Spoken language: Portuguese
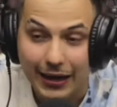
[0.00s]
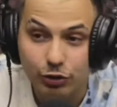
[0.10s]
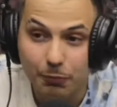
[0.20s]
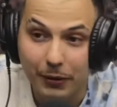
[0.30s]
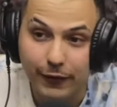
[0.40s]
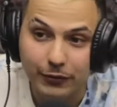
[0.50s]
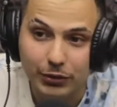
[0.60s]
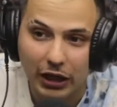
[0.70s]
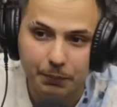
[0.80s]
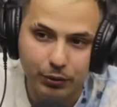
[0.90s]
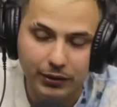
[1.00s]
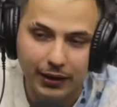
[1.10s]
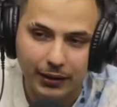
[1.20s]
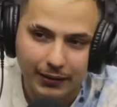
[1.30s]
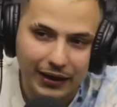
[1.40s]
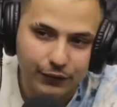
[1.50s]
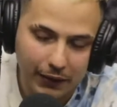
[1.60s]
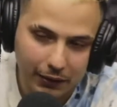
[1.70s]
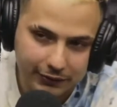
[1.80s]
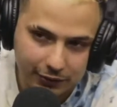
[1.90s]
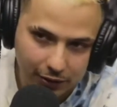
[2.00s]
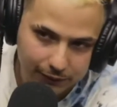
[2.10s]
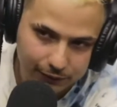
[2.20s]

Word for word: superfaturado. Por quê? Eles falam assim, ó,